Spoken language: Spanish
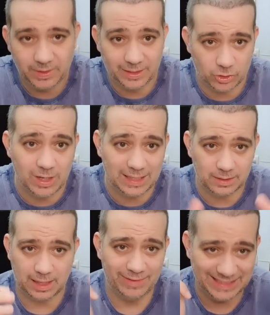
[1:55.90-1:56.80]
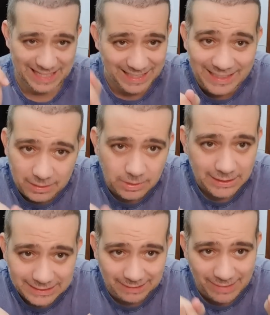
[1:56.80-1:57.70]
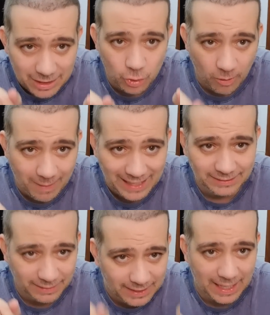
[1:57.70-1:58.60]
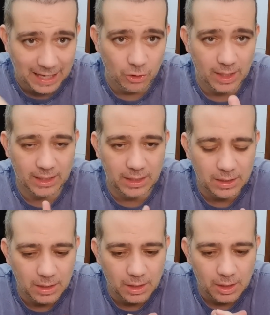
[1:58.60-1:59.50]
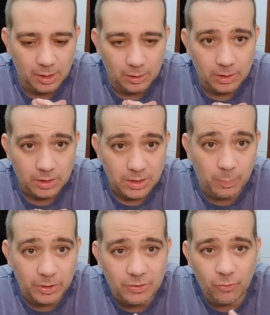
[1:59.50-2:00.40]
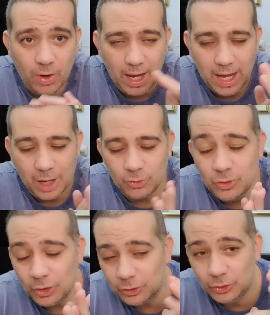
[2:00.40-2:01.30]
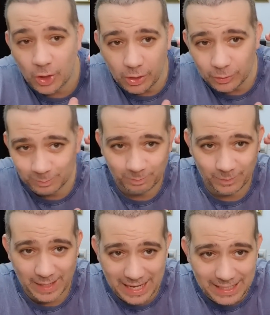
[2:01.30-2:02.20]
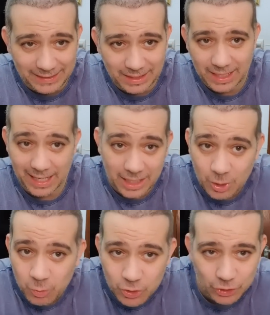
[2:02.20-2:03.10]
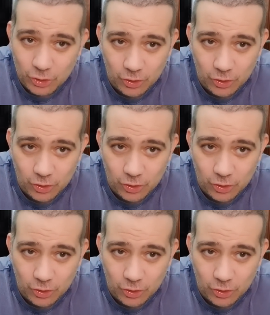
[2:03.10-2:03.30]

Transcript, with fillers: son casi, si alguien sabe algo más, dejarlo aquí. Después se fue a un doctor élite, que aquí muchos